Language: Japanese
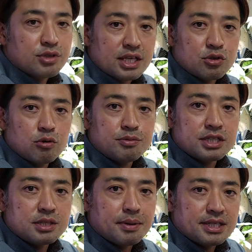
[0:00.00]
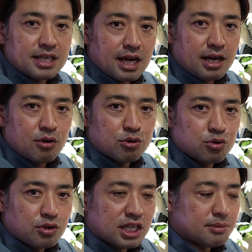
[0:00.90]
ね、ソープディスペンサーご
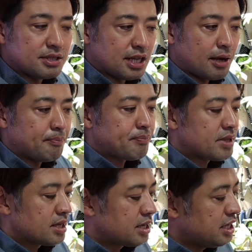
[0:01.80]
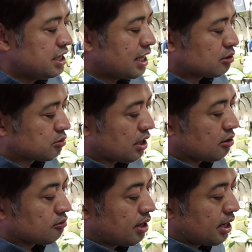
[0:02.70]
紹介しました。気になる
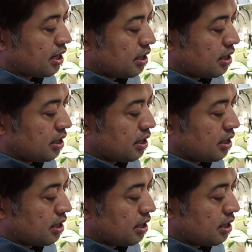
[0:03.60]
点は、